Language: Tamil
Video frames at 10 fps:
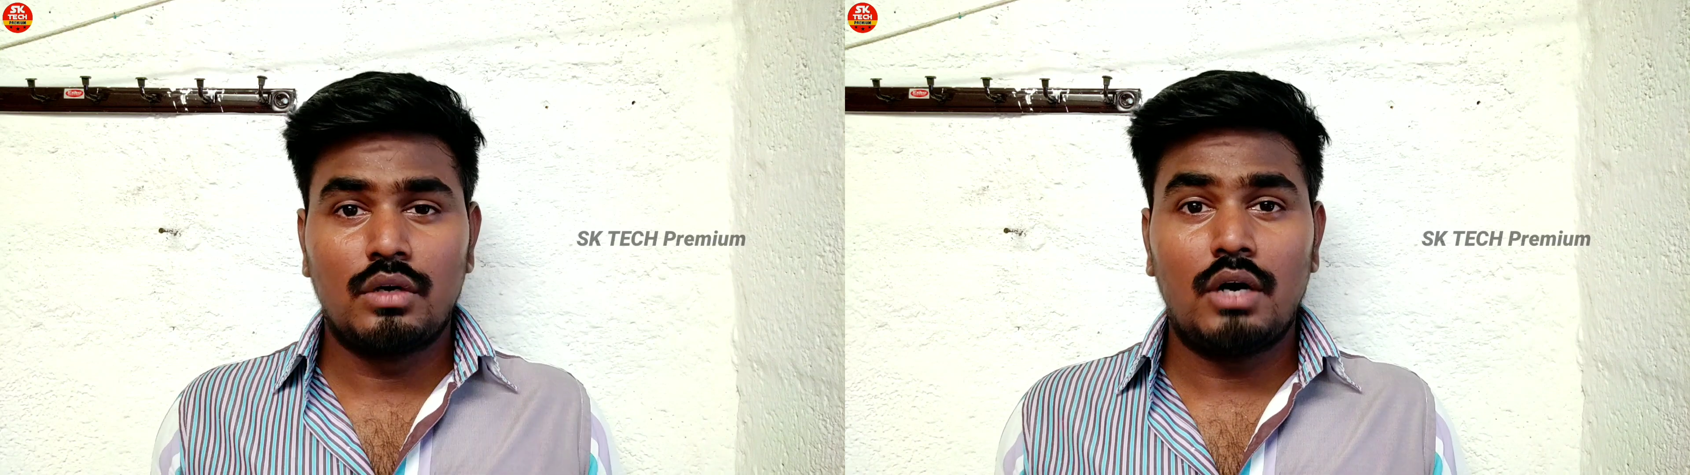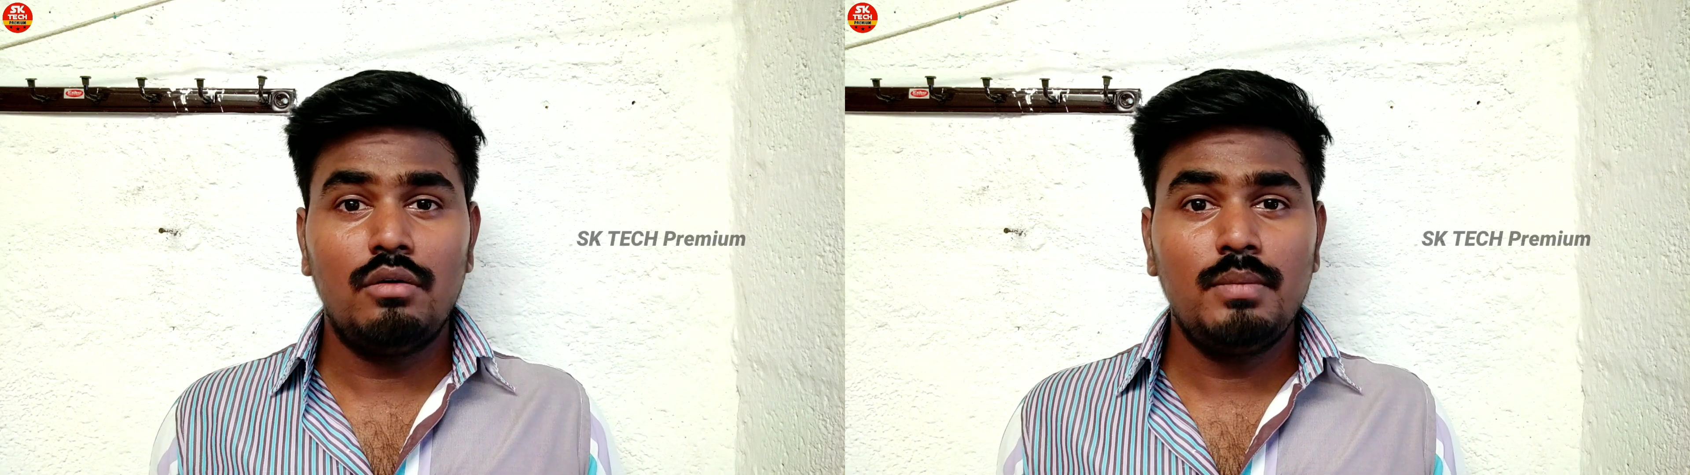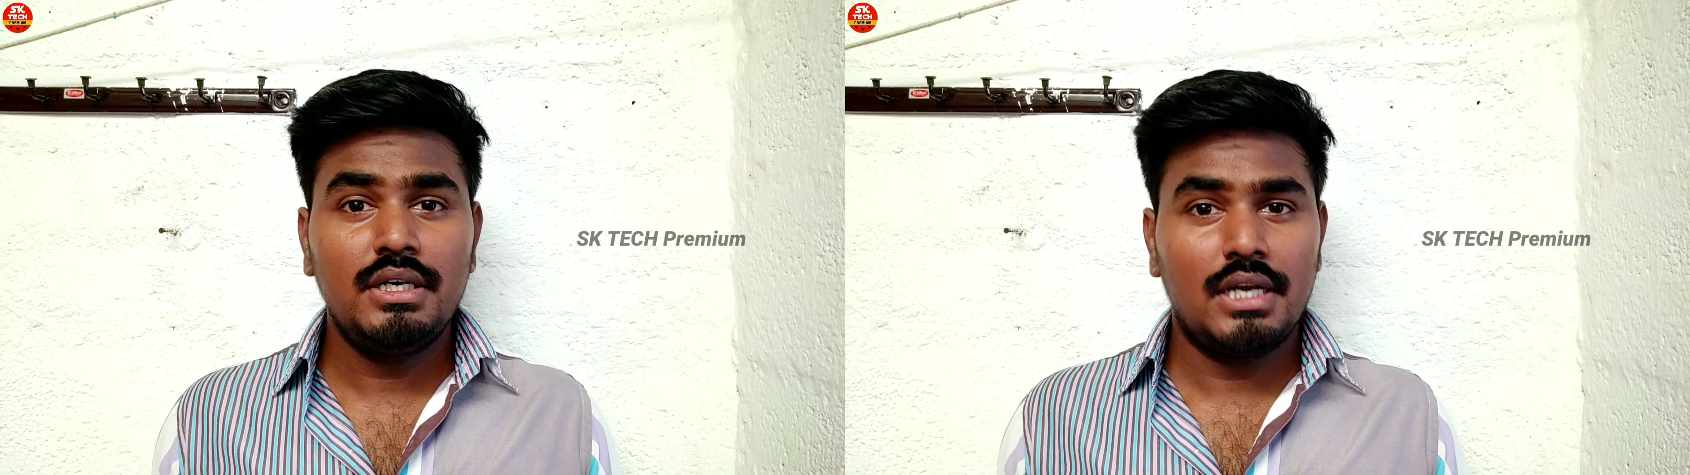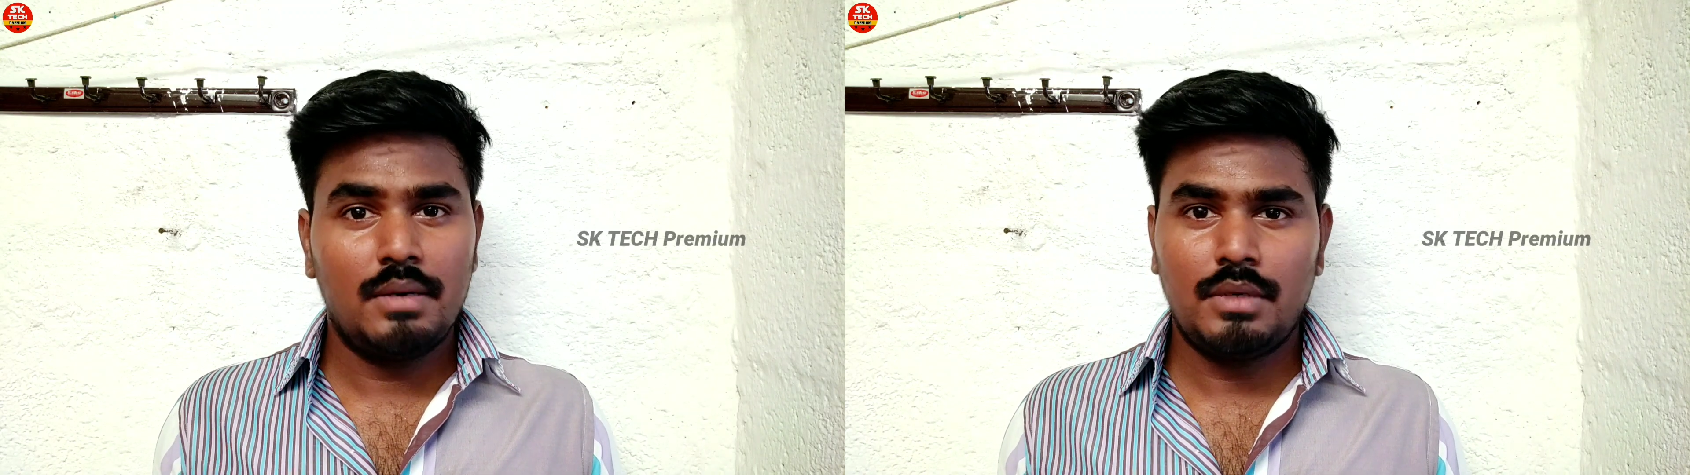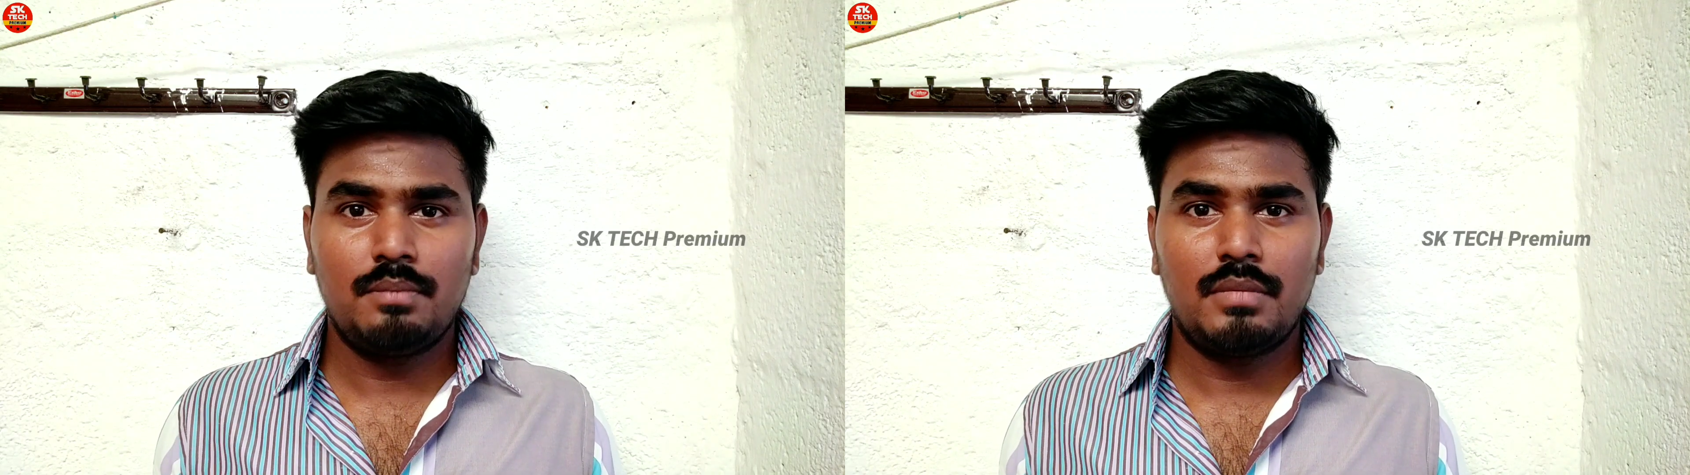கவர்மெண்ட்
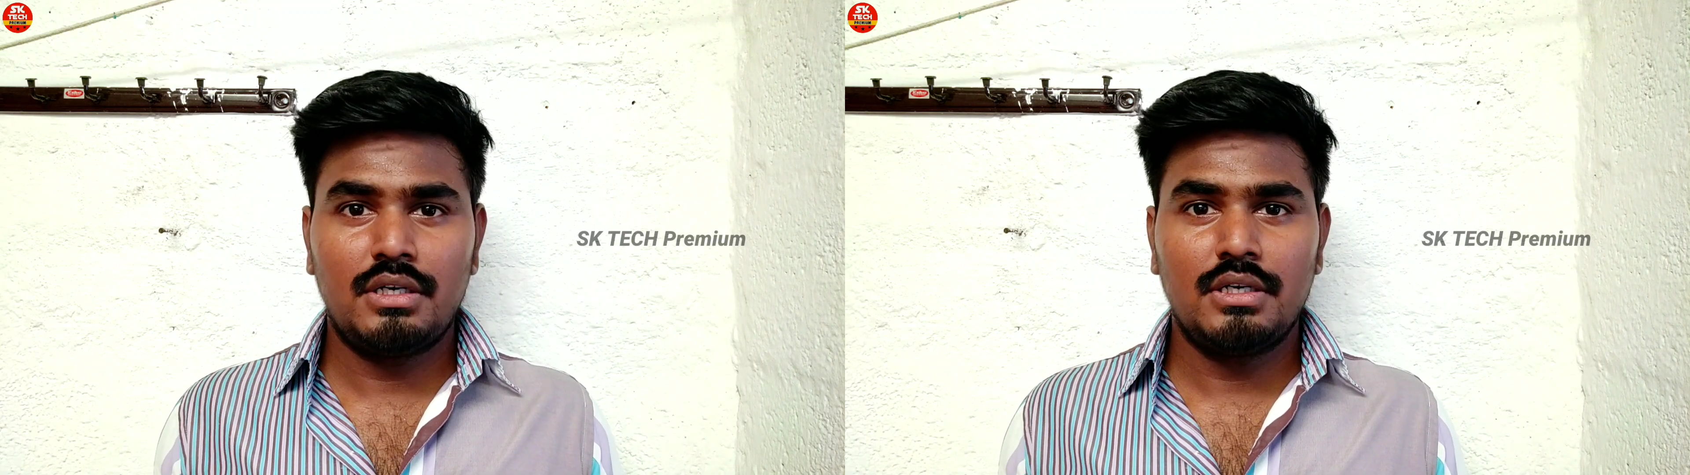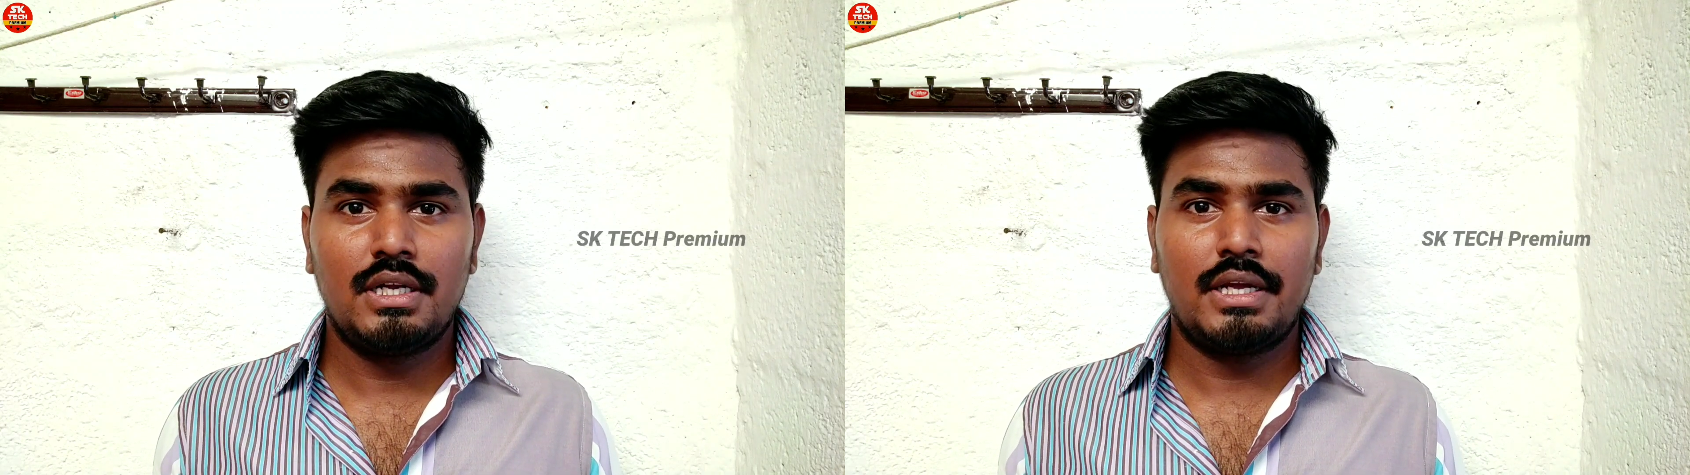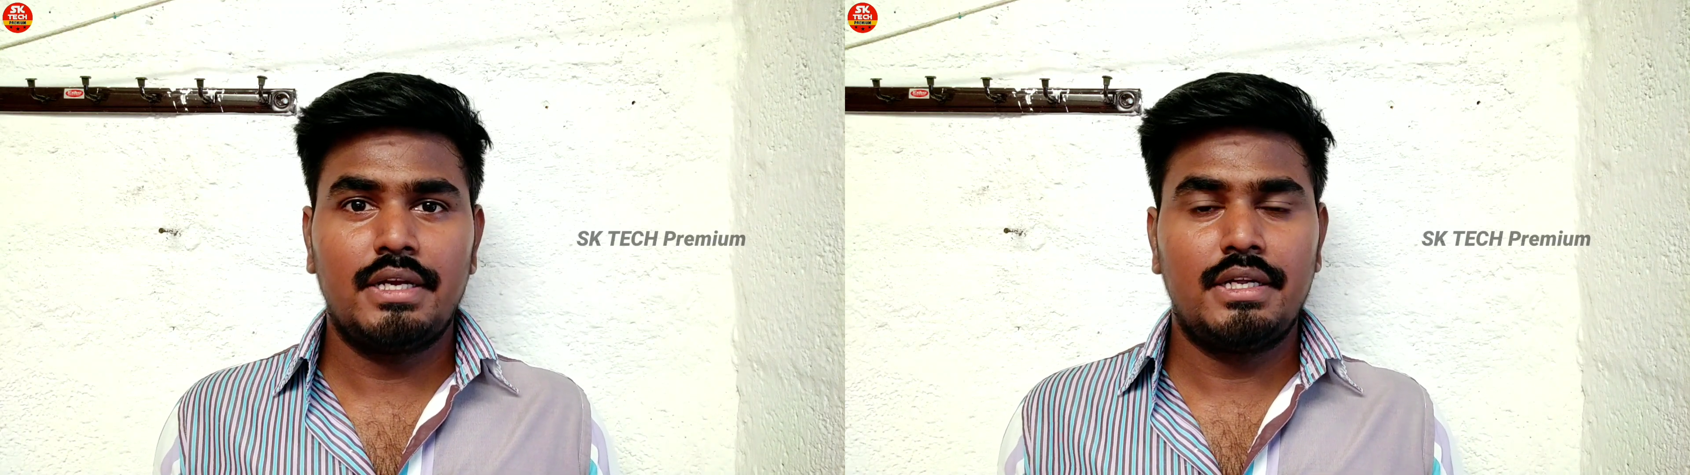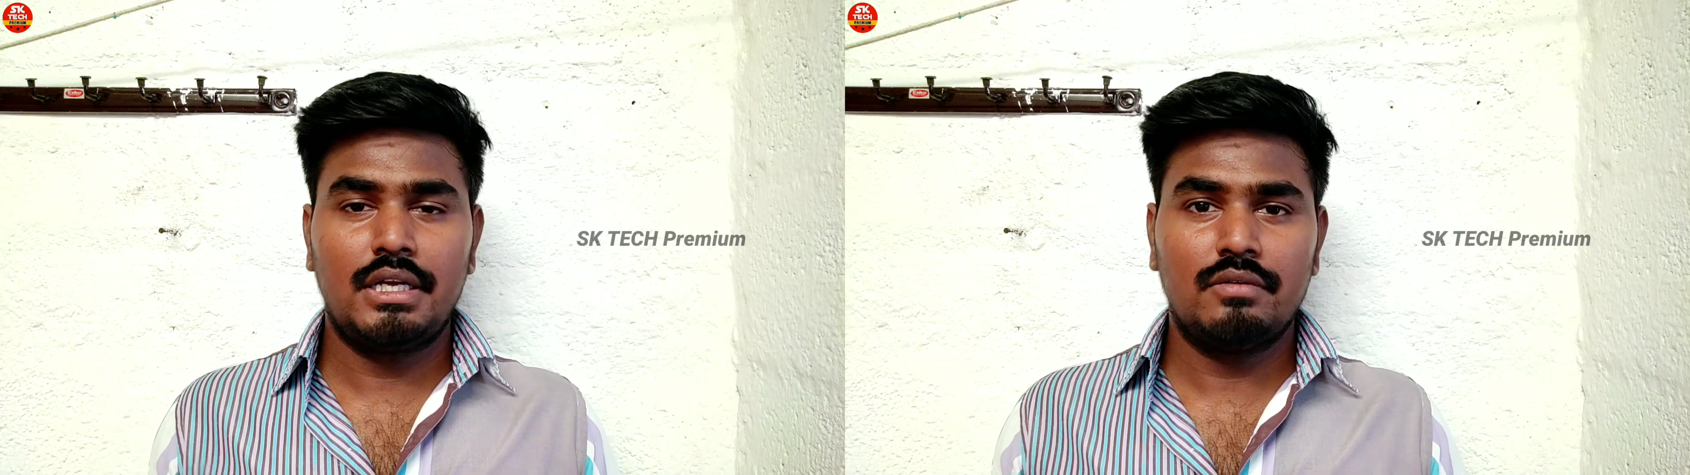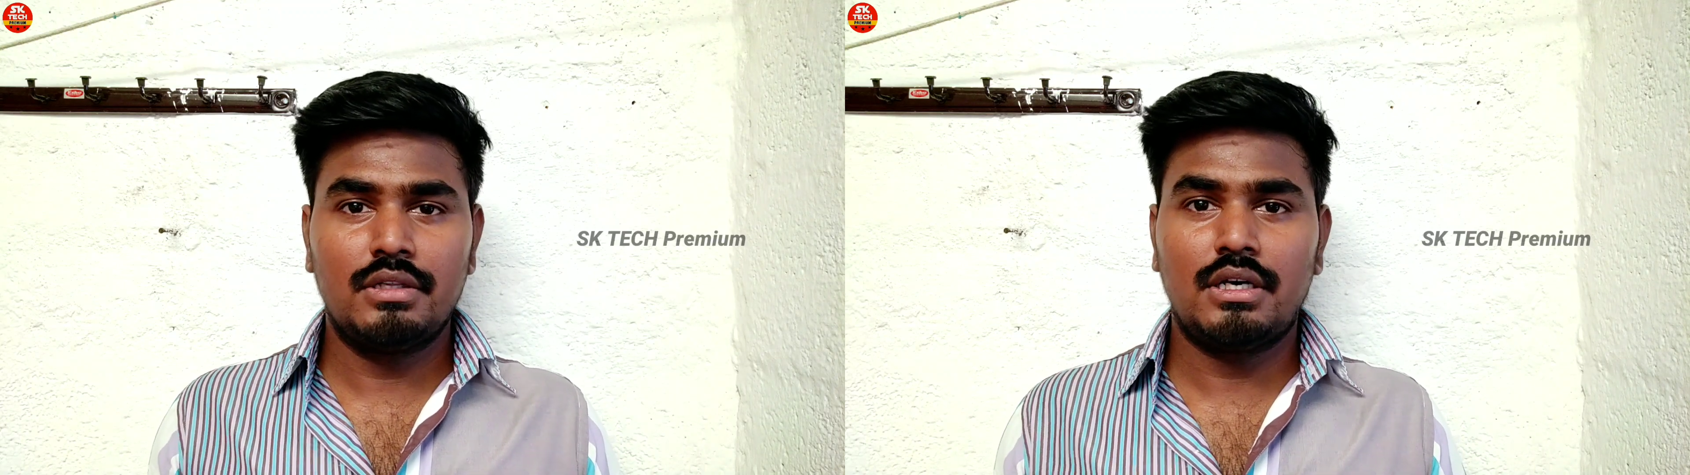லேப்டாப் மட்டும் இல்லைங்க
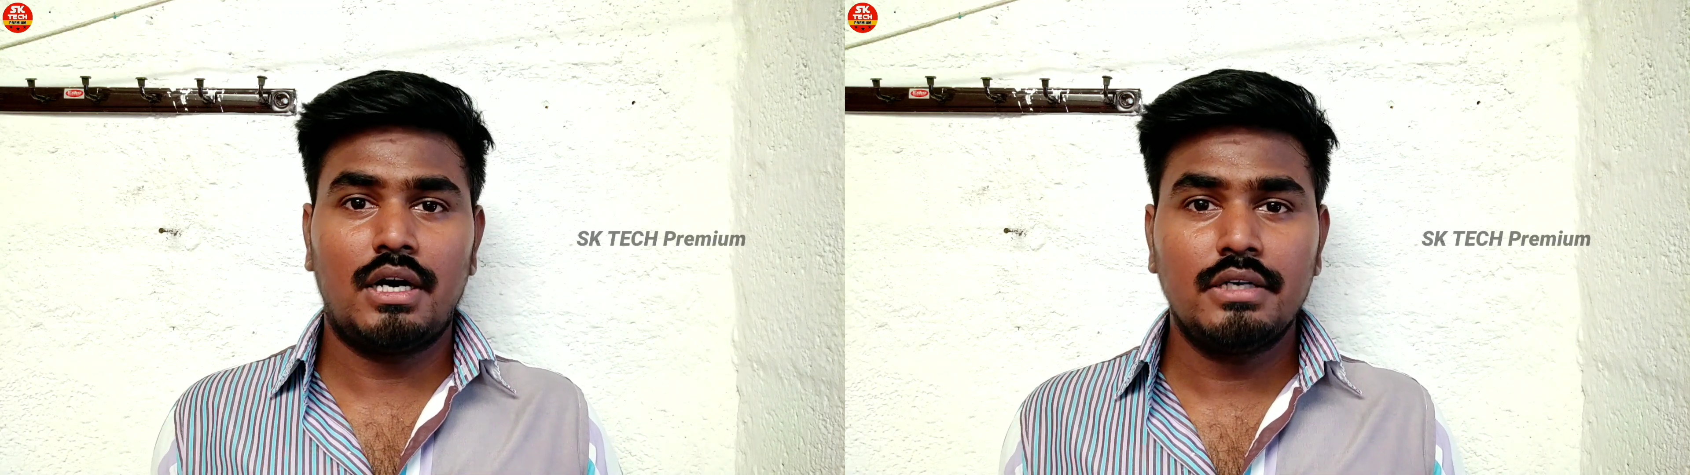நீங்கள் வந்து